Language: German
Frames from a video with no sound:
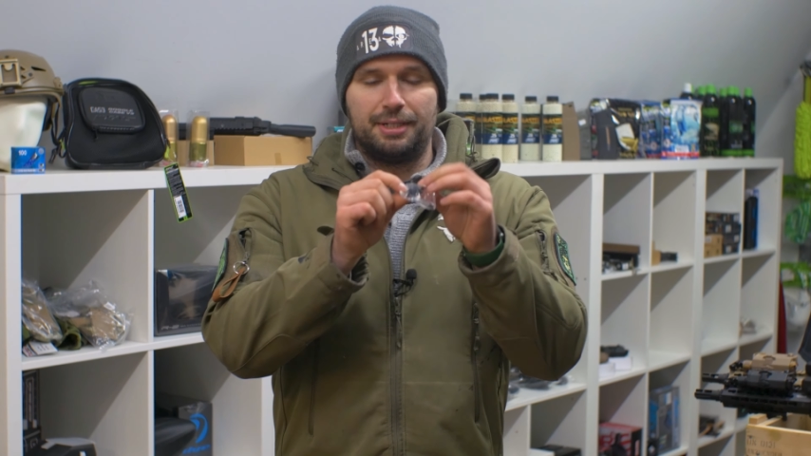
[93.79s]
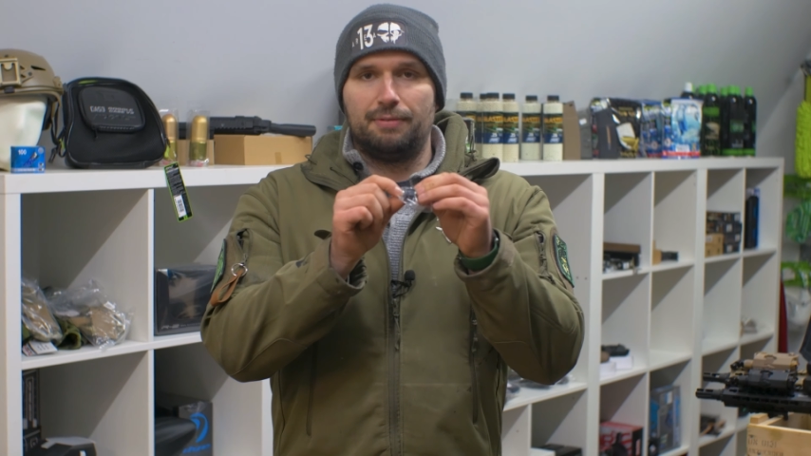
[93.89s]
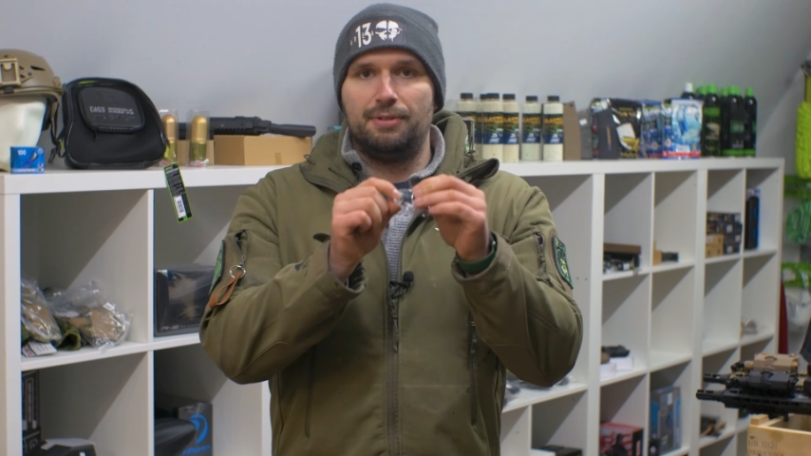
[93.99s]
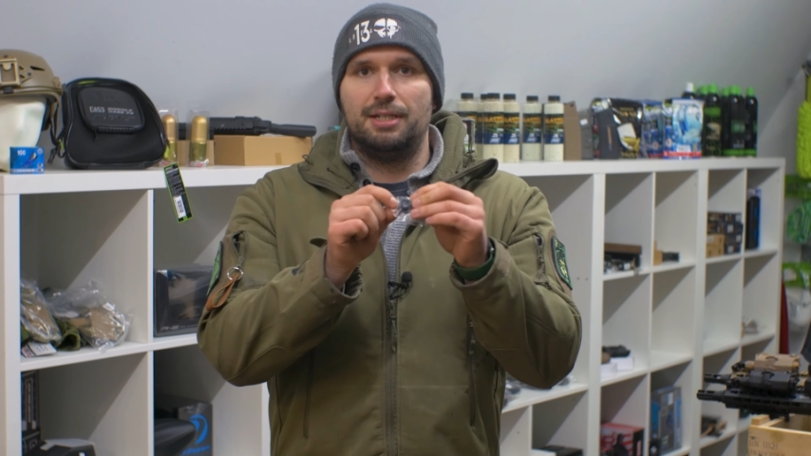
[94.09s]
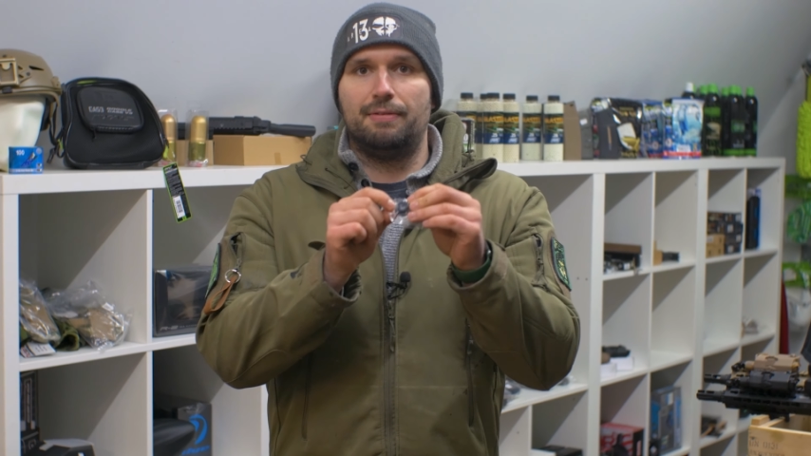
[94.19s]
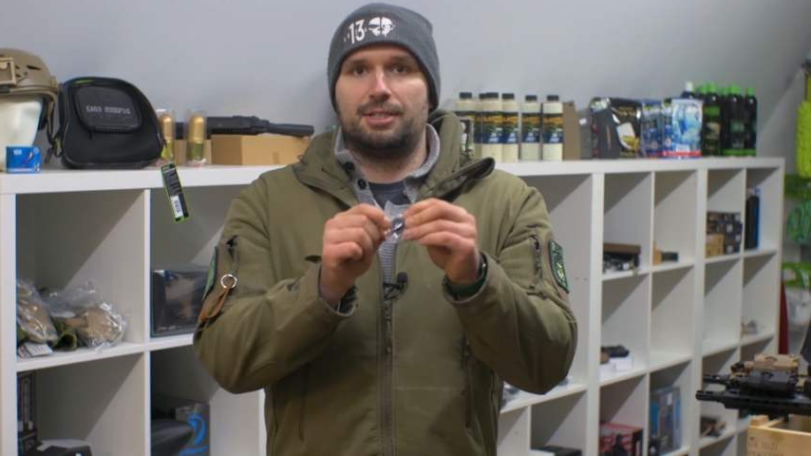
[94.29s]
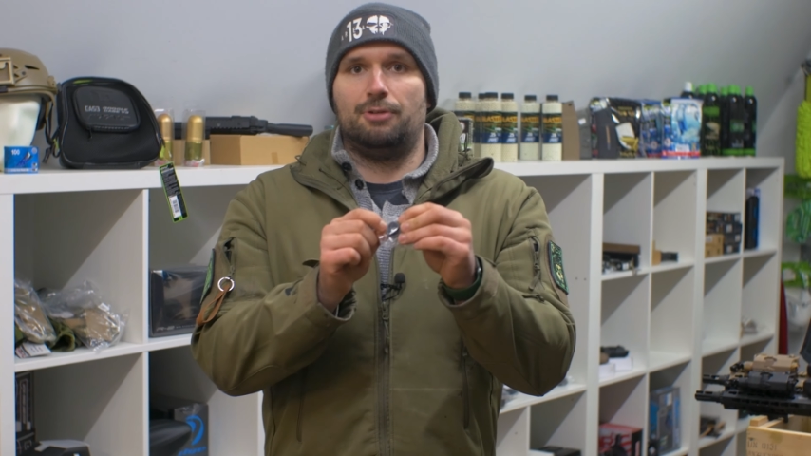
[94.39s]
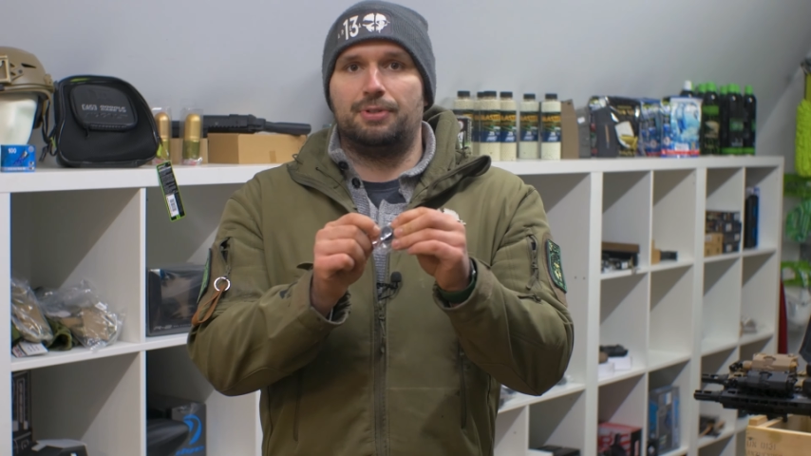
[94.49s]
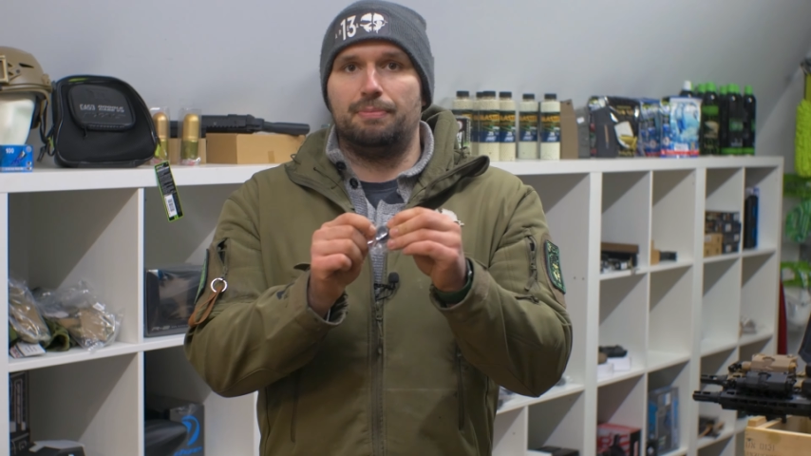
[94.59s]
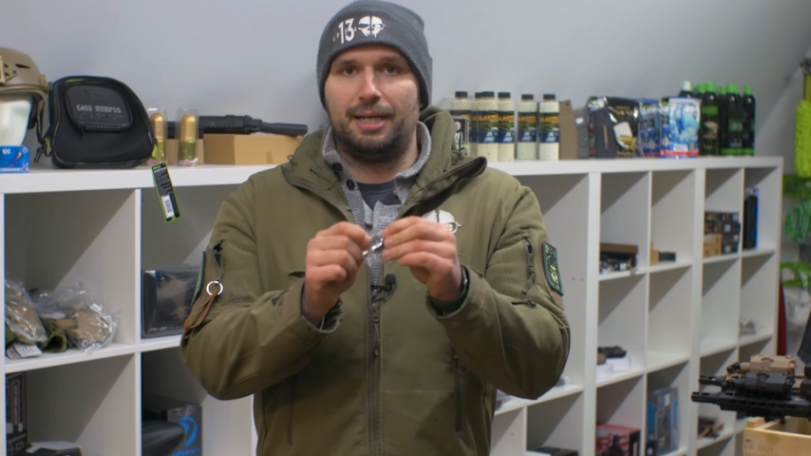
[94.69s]
Gewinde, was
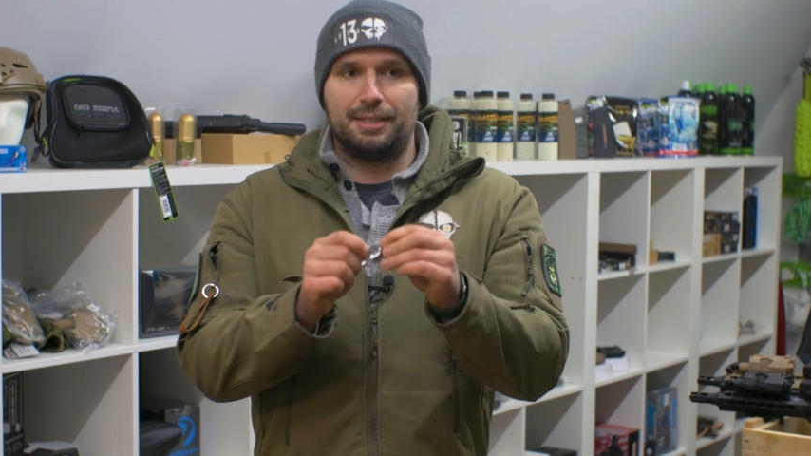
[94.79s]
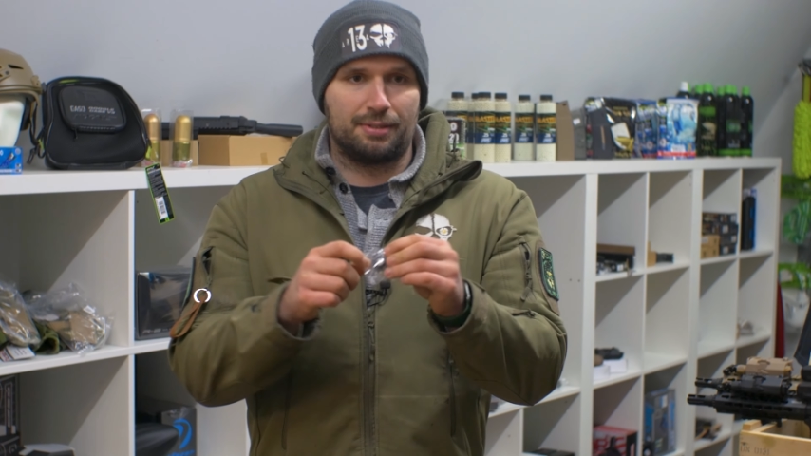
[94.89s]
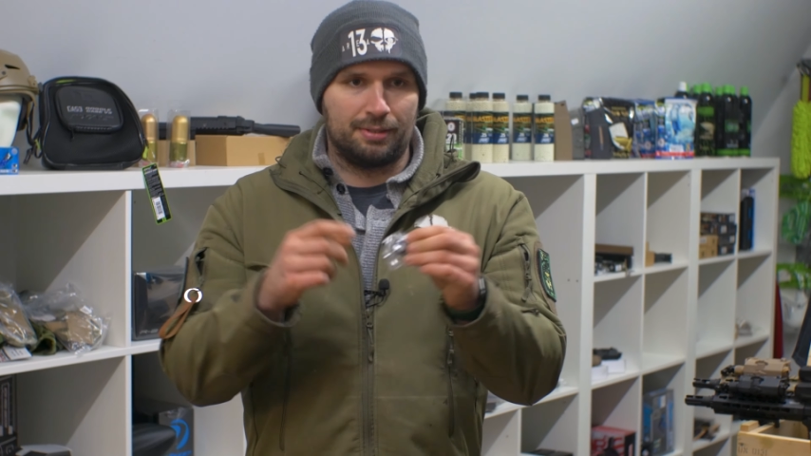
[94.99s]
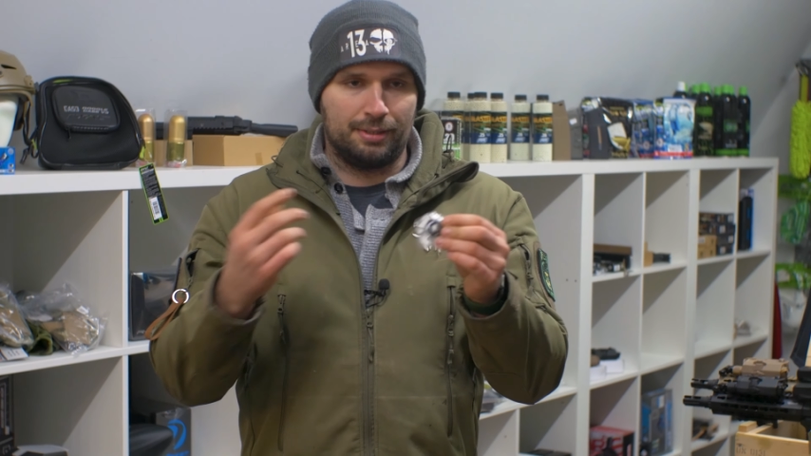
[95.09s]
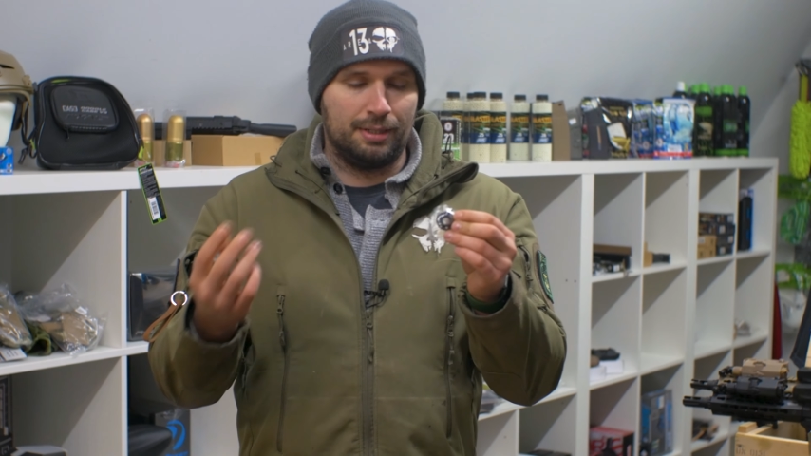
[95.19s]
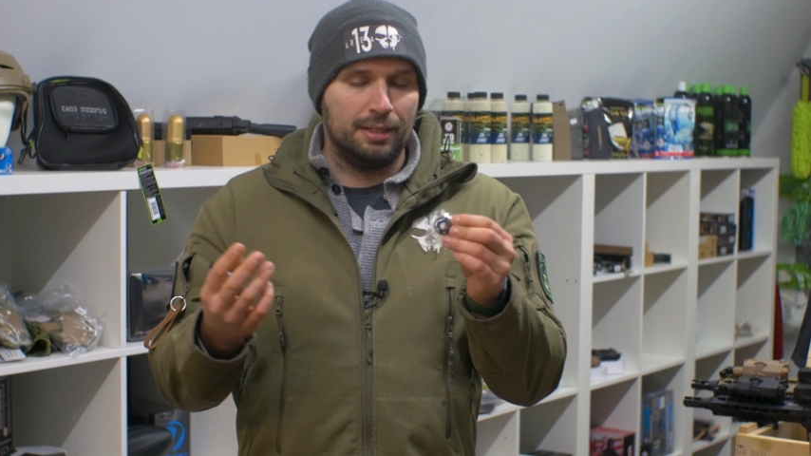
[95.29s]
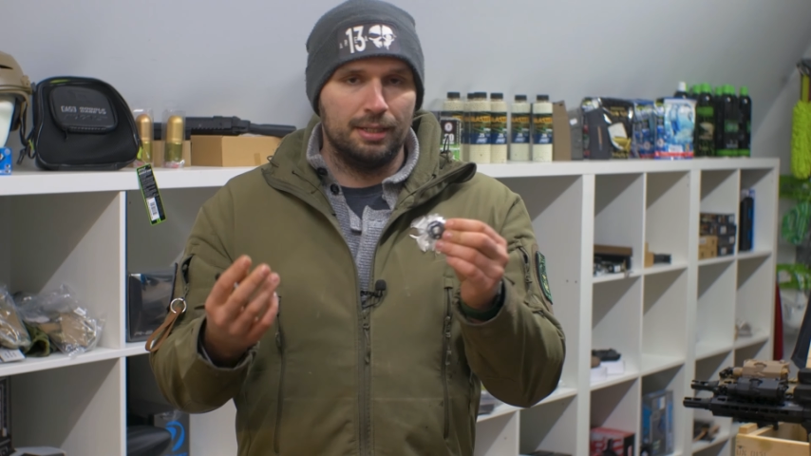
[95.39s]
auf die meisten